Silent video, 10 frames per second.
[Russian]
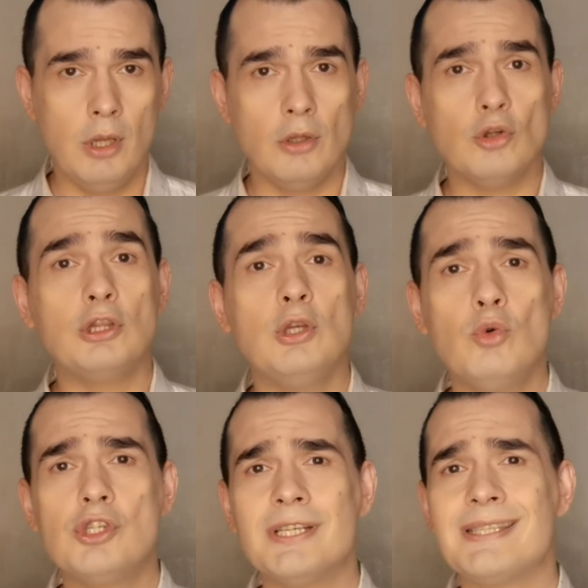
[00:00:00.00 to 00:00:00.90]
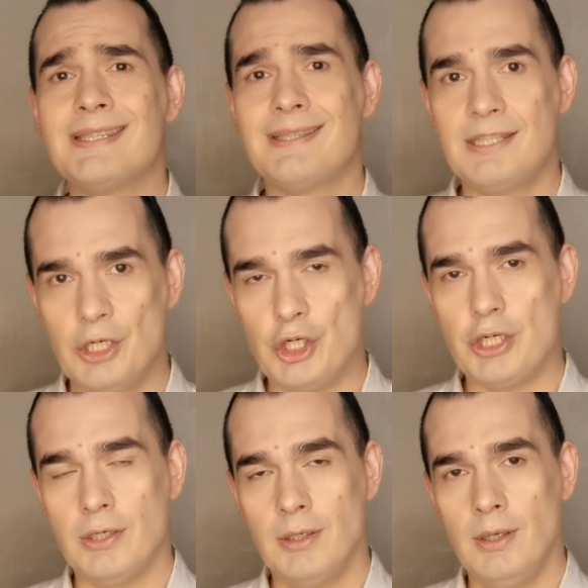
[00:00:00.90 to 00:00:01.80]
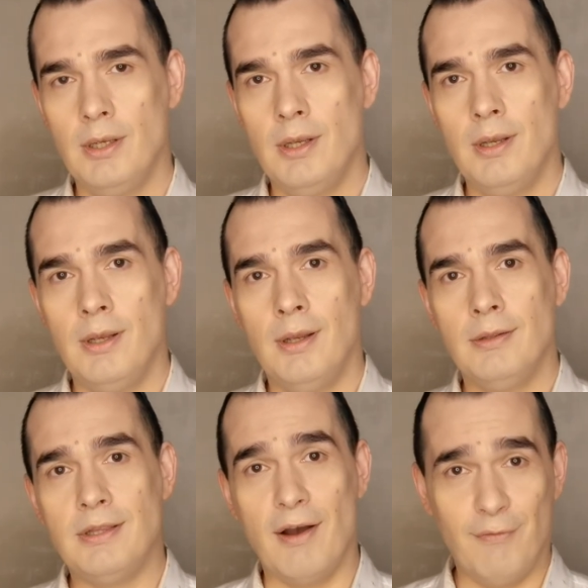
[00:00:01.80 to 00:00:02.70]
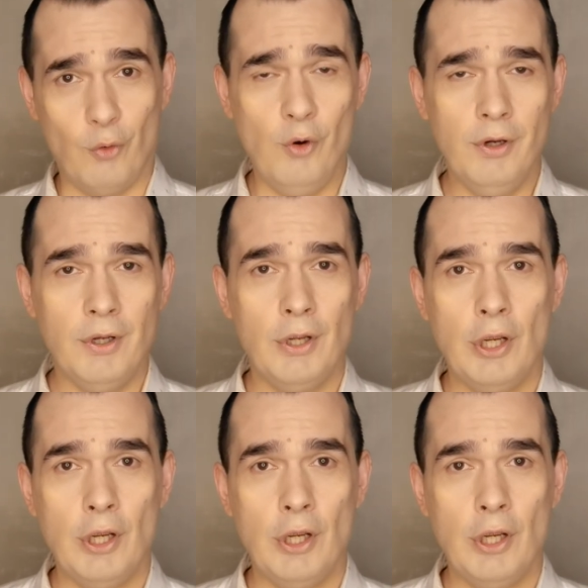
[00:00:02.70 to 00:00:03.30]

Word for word: Но ты уже ссышь того,